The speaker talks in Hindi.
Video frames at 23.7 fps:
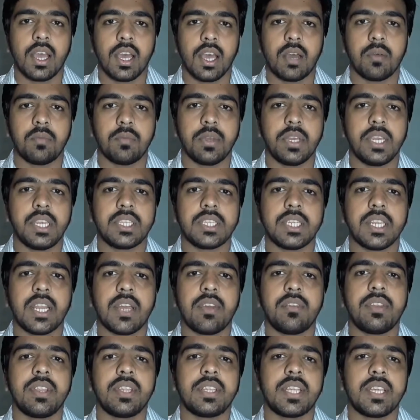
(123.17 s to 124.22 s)
अब ईच एंड
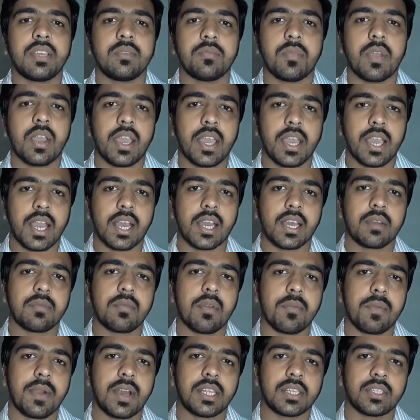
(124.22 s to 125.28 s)
थिंग में अगर
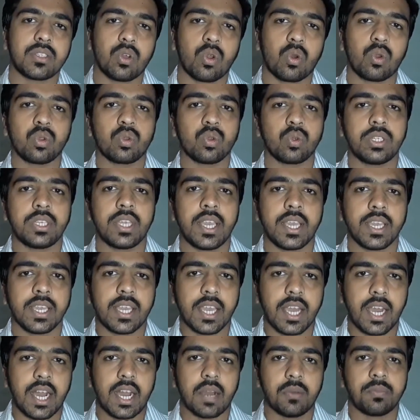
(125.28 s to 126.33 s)
मैं बात करूँ तो ये
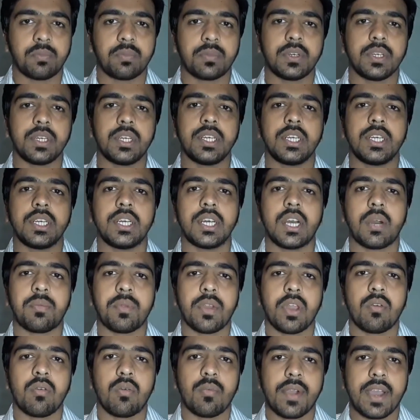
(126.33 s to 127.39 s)
कि आप
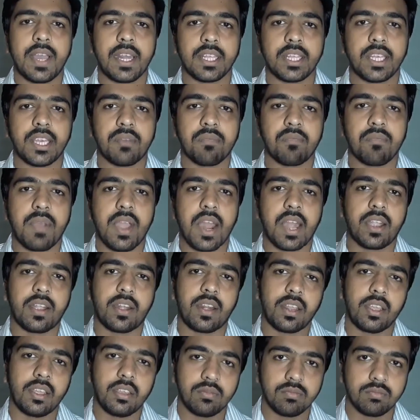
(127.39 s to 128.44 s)
अपने मोबाइल की
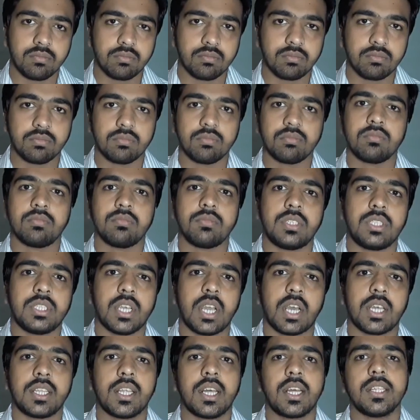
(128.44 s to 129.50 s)
बैटरी
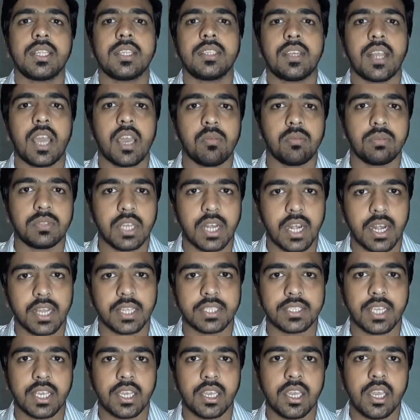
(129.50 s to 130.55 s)
ज़्यादा टाइम
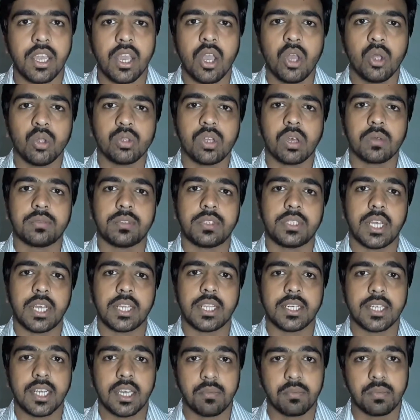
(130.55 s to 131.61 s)
चलाना चाहें तो आप
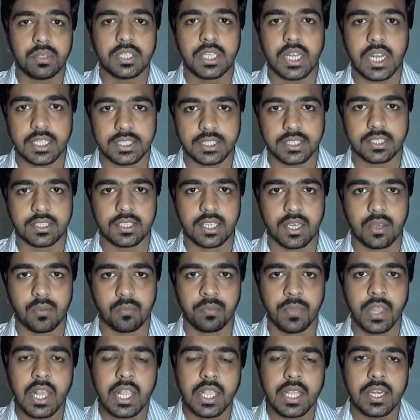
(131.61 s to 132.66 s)
ज़्यादा टाइम भी चला सकते
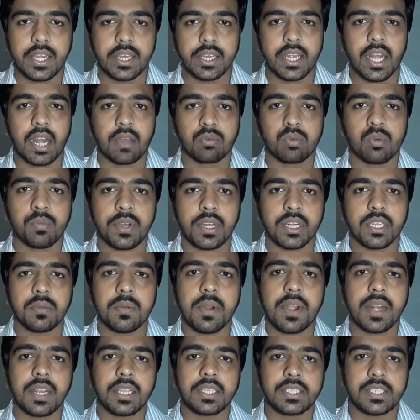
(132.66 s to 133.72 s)
हैं अगर आपके मोबाइल की
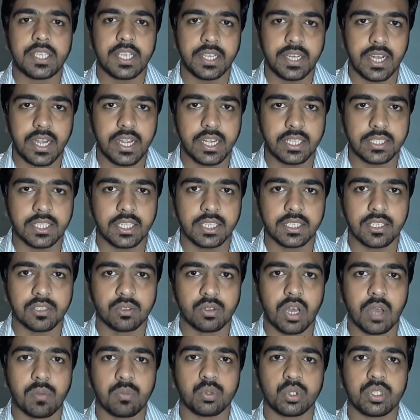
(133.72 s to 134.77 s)
बैटरी छः घंटे चलती है
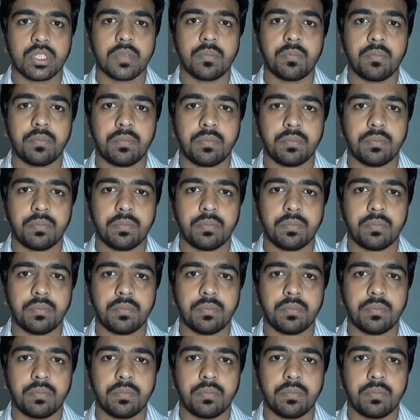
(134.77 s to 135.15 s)
तो आप उसे